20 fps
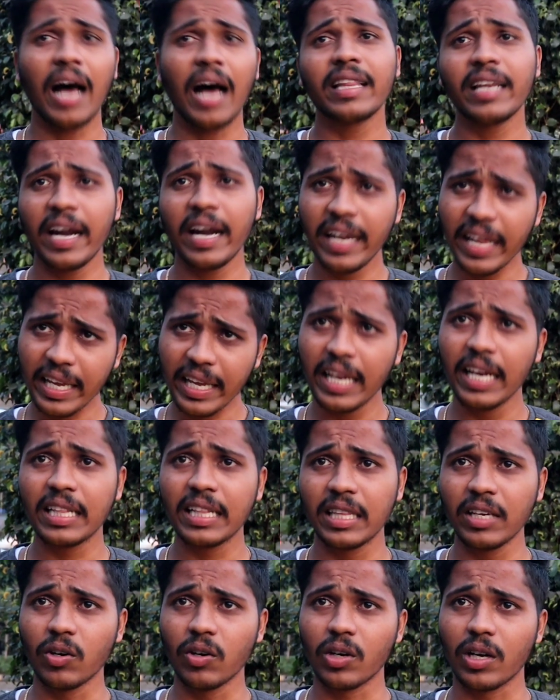ఆదిరెడ్డి
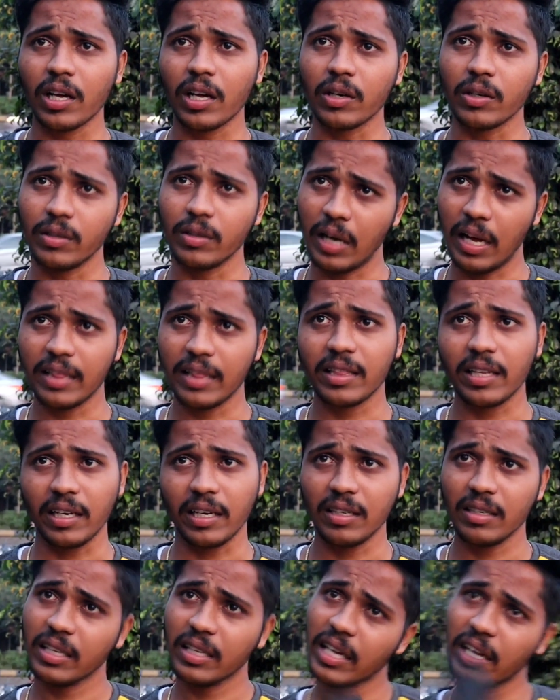కీర్తి ఉంటారు అంతే
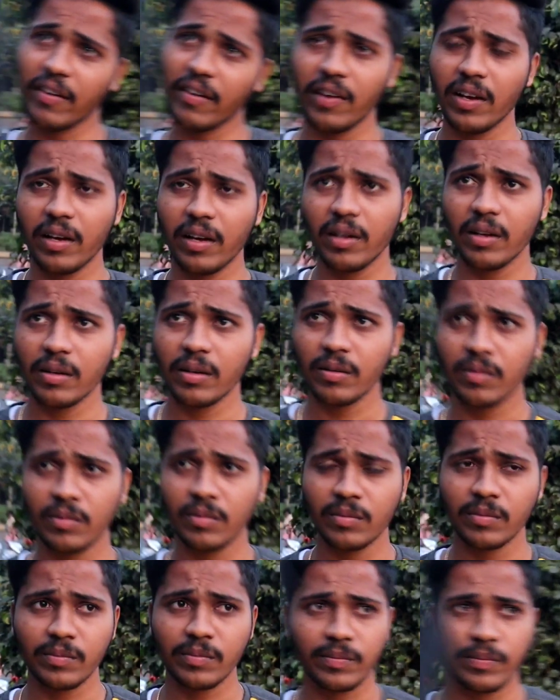ఇంకా వాళ్ళు ఎందుకు
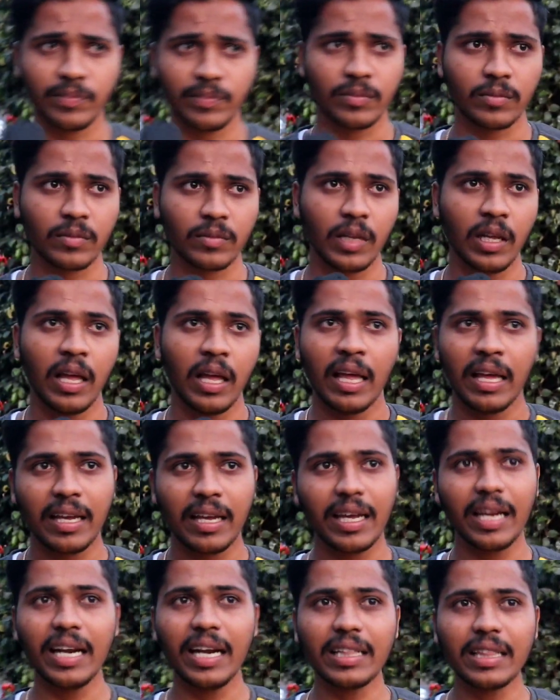ఉండరు
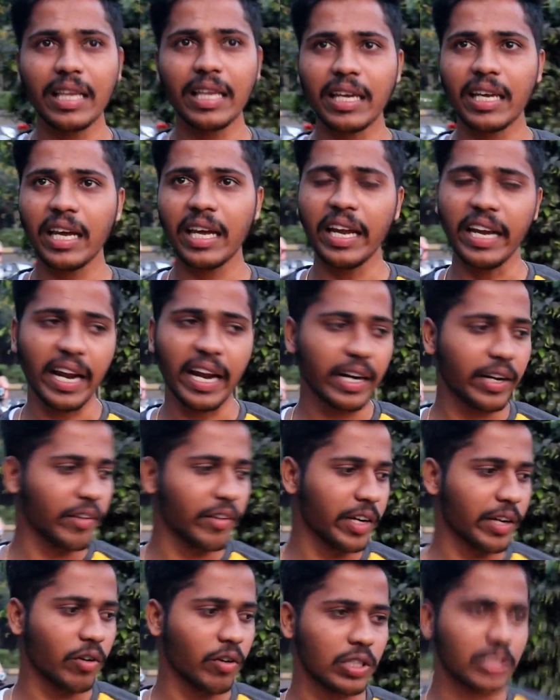కీర్తికి
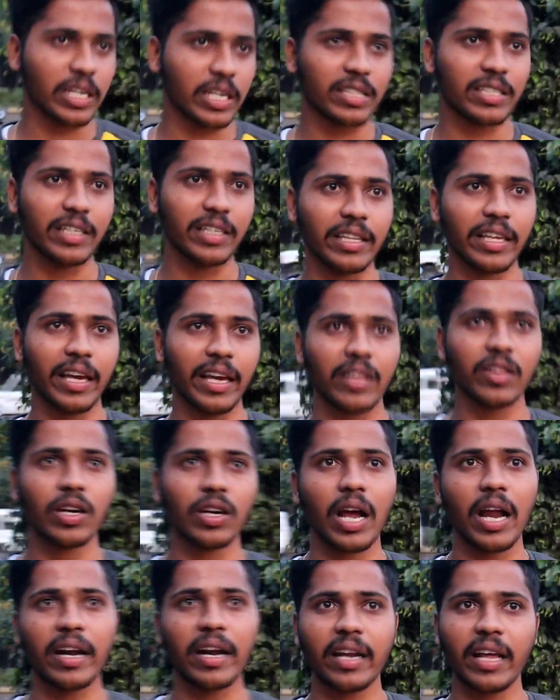నెగిటివిటీ వచ్చేసింది
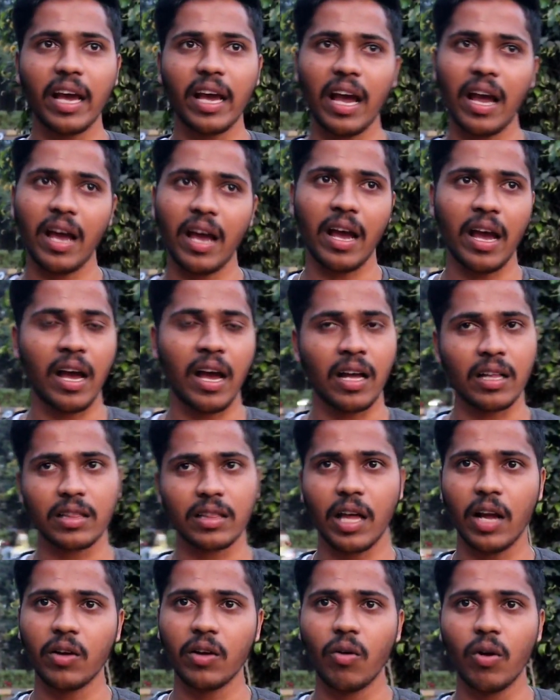ఎందుకంటే
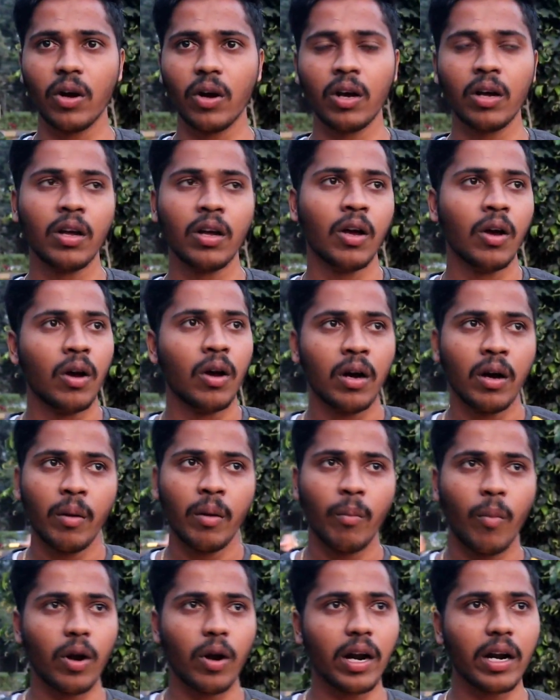తను
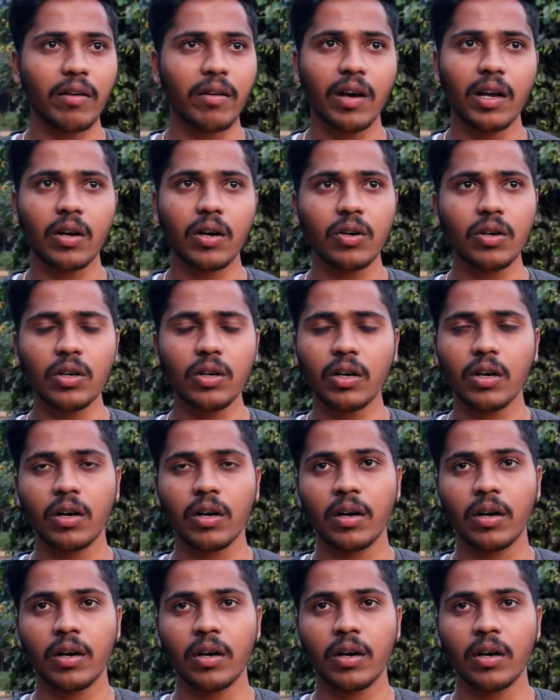మొన్నటి వరకు